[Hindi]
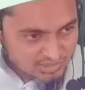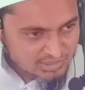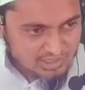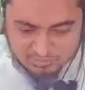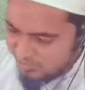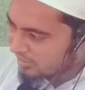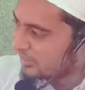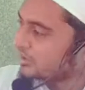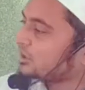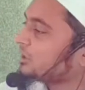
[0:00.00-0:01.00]
इनका काम
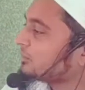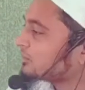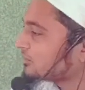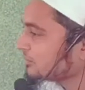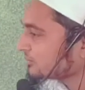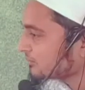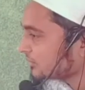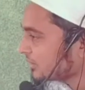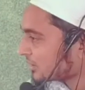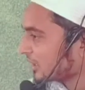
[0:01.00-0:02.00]
करने का नहीं है मेरे
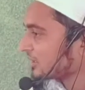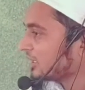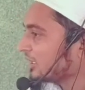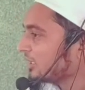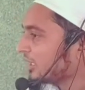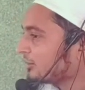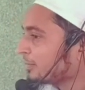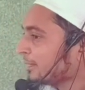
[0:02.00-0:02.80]
को कर्जा ले लिया